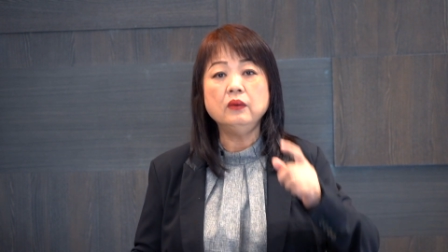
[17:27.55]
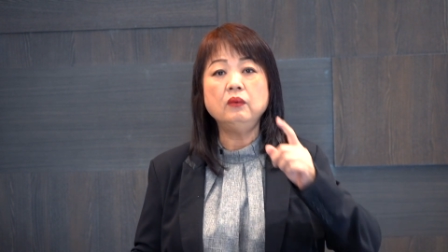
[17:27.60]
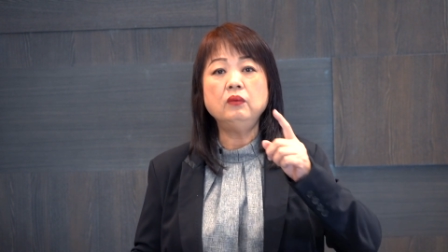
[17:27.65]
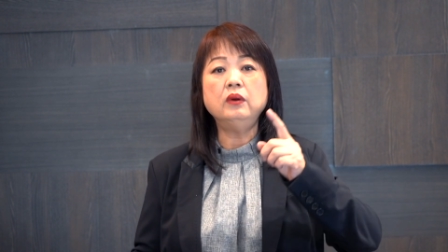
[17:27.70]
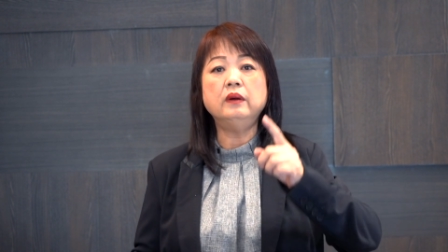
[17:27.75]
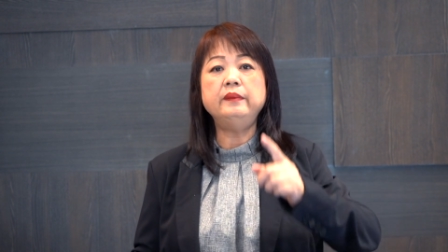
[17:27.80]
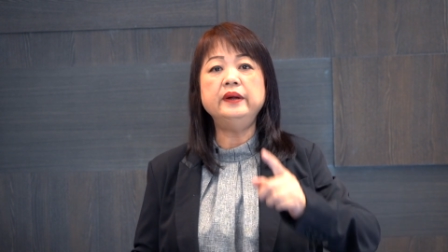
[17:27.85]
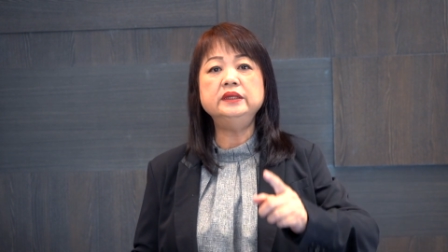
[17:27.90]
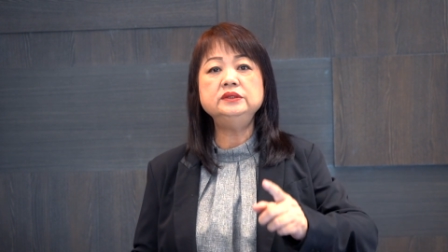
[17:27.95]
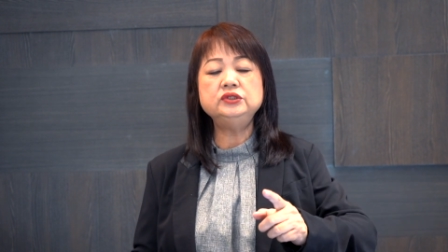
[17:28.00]

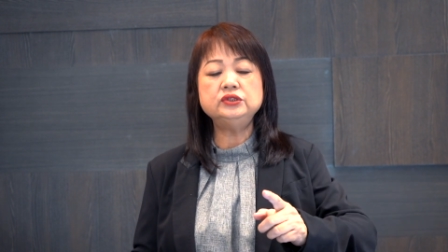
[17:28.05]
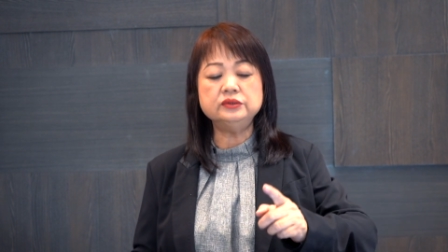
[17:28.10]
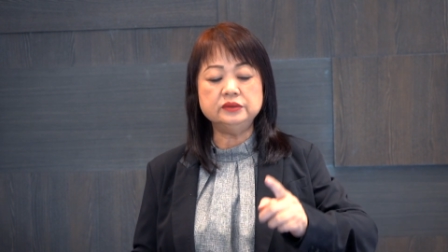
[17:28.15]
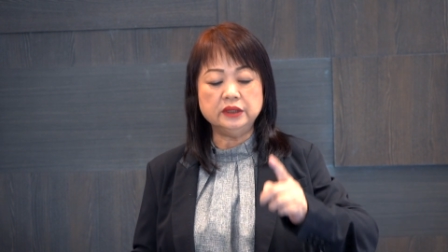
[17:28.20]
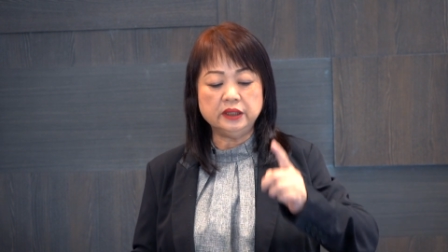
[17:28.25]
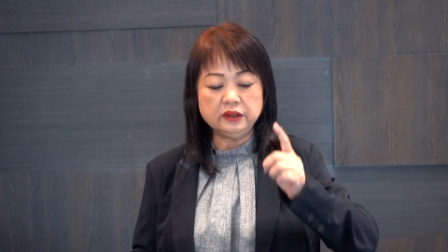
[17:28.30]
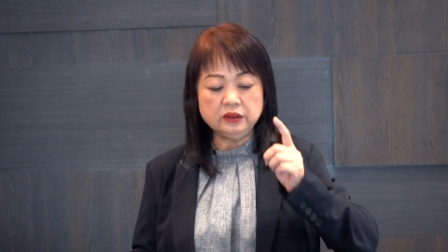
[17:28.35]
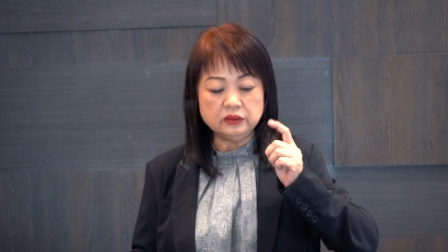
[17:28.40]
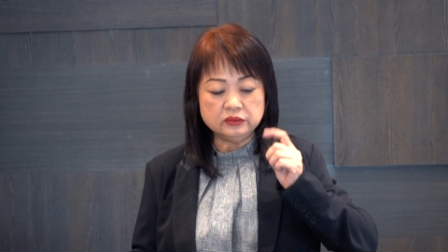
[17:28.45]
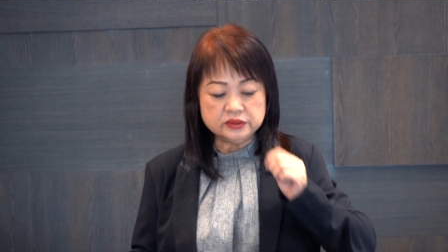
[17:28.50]
我们就
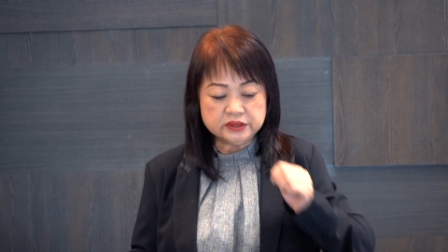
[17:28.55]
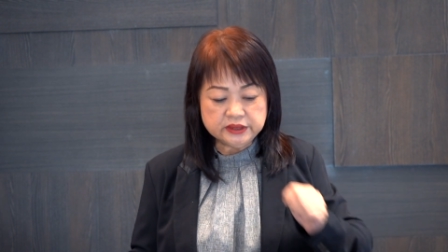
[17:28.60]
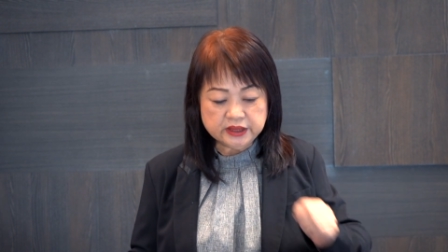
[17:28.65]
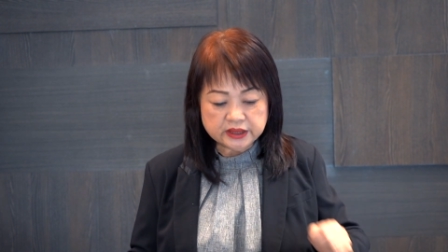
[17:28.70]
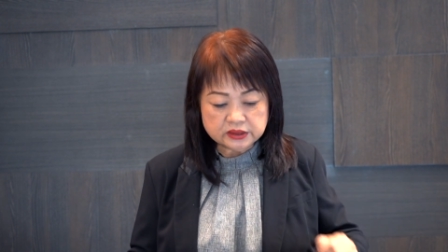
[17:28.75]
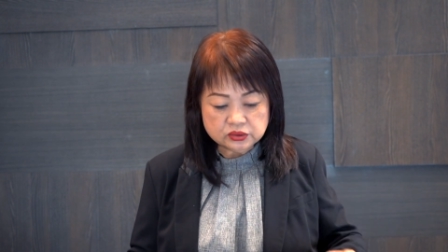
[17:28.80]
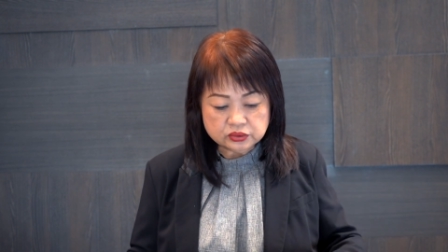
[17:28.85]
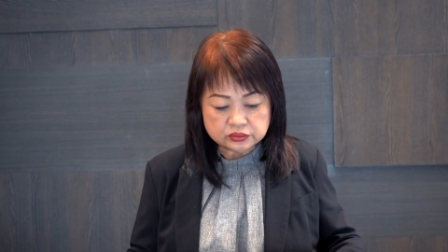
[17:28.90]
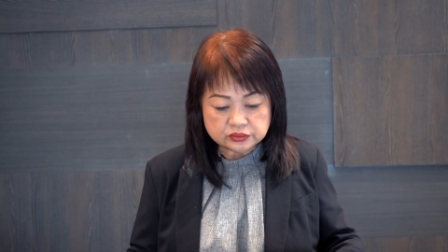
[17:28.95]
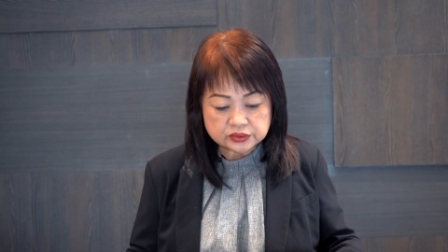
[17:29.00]
能够
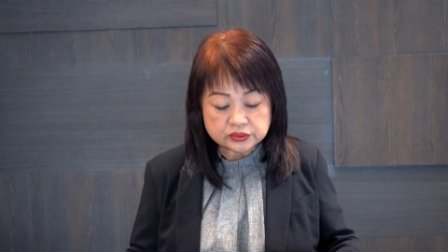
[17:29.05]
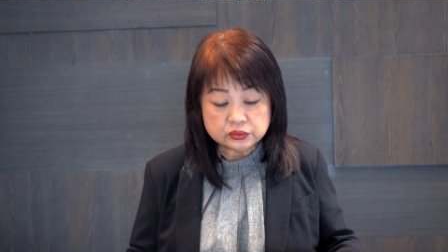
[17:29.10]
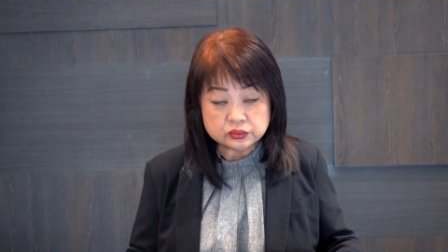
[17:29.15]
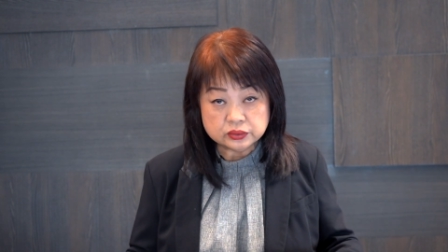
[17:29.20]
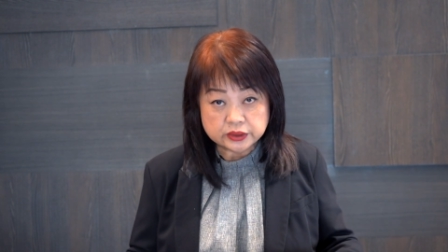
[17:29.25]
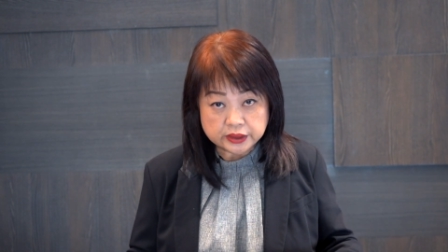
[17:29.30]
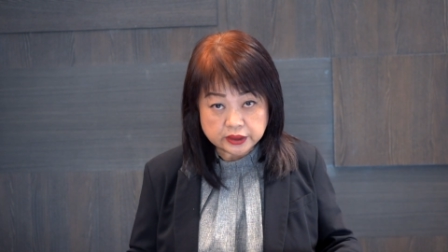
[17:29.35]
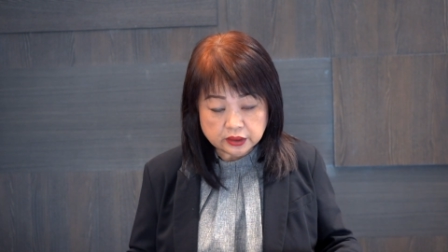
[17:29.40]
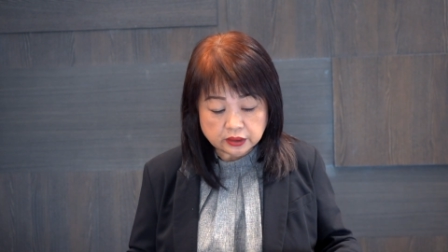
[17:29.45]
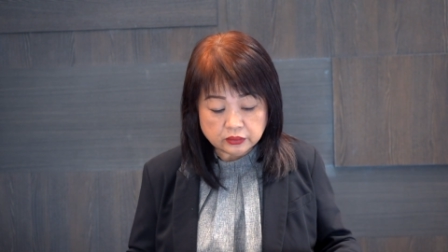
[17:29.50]
接触
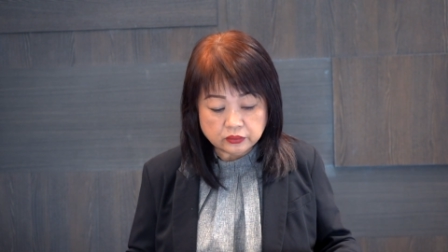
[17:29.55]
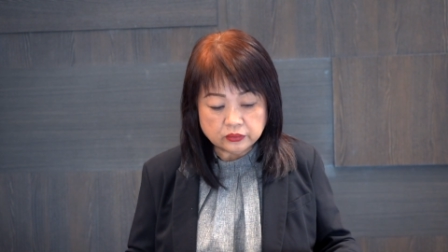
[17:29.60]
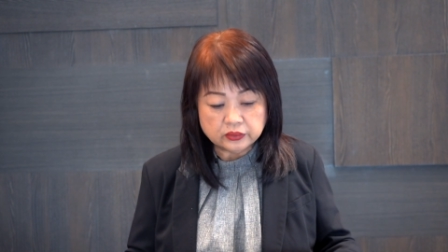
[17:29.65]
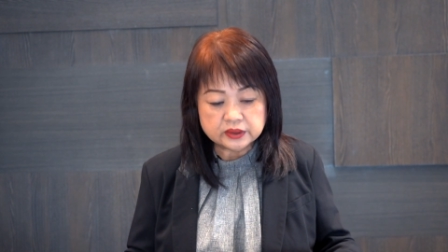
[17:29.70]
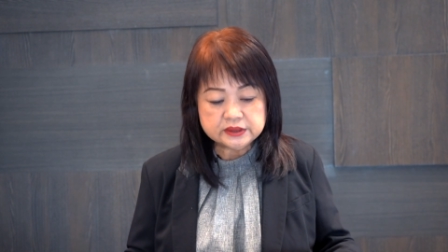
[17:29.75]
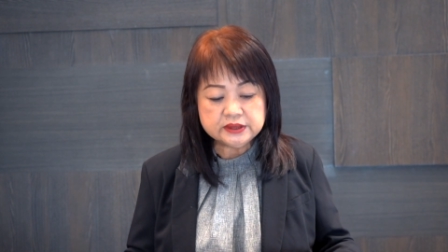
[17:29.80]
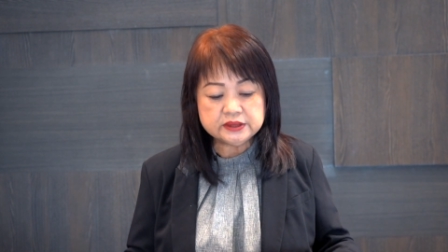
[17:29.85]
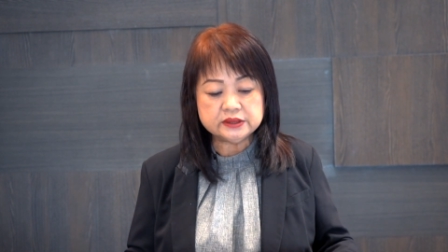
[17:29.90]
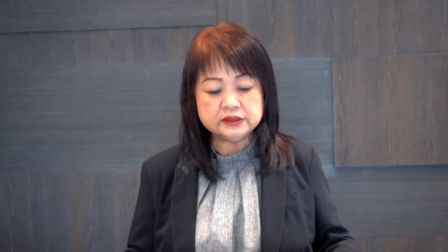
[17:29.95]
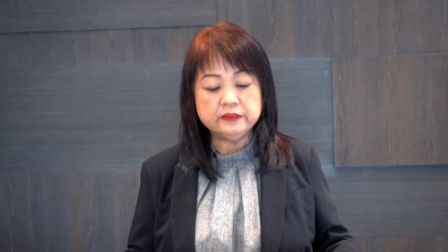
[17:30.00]
属灵的
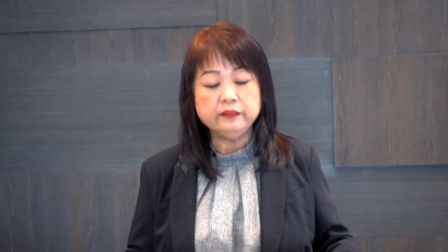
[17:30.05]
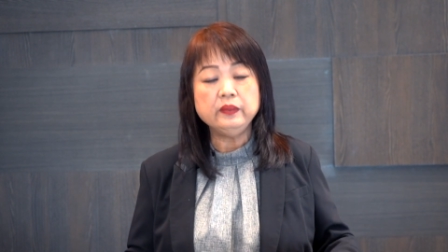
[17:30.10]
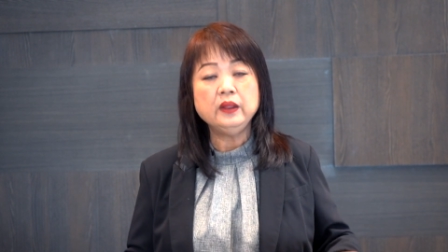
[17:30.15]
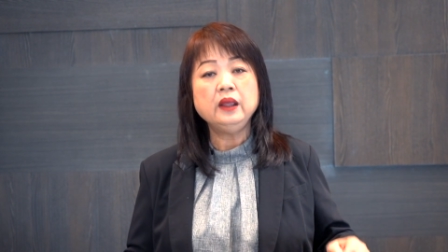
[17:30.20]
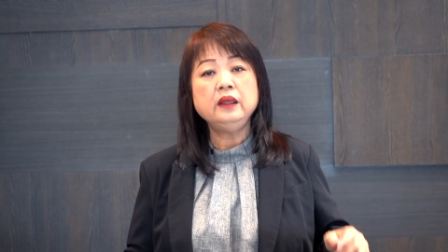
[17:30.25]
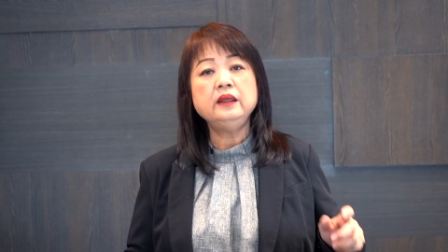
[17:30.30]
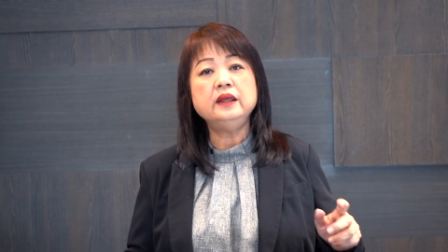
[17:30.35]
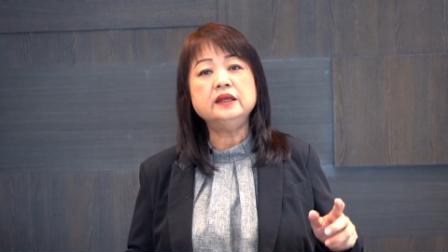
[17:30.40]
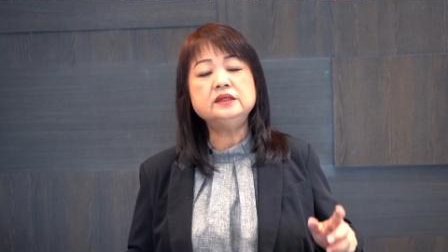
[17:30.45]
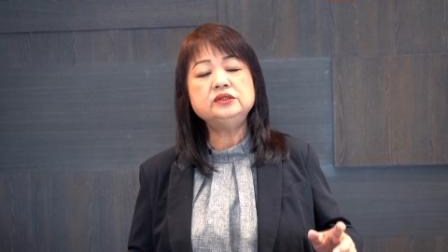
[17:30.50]
国子，
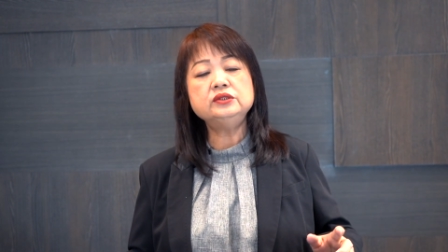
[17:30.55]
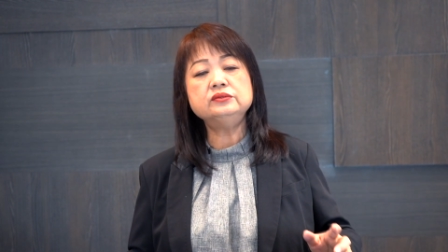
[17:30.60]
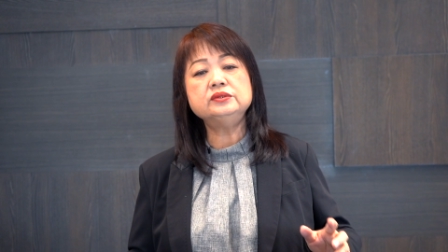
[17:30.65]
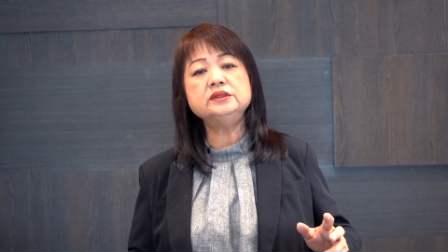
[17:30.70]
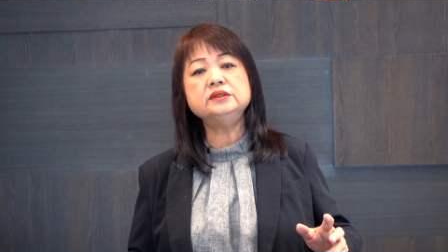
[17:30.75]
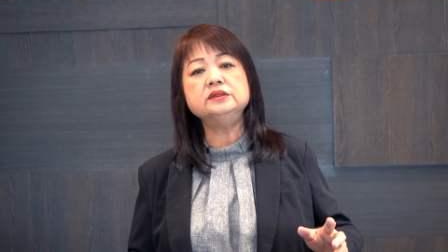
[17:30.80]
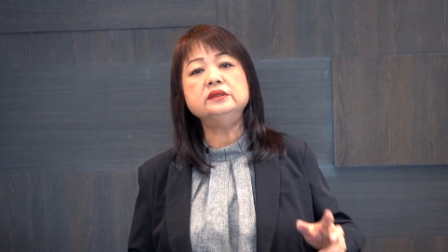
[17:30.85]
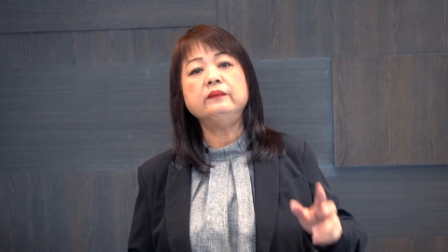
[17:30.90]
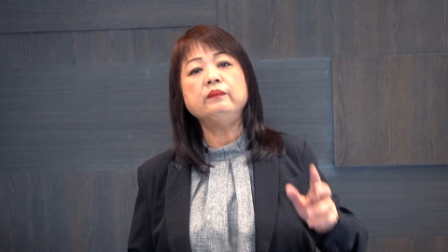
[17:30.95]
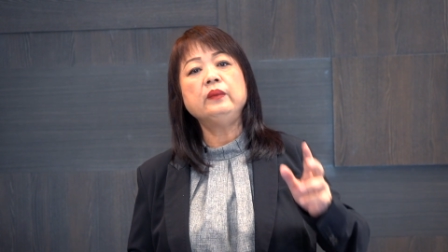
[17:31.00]
也就
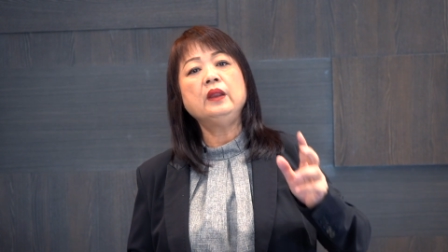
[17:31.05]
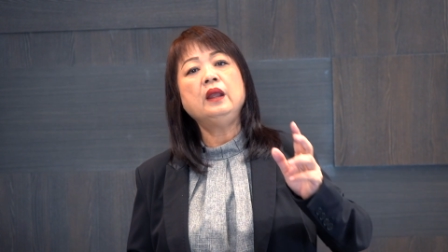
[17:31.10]
是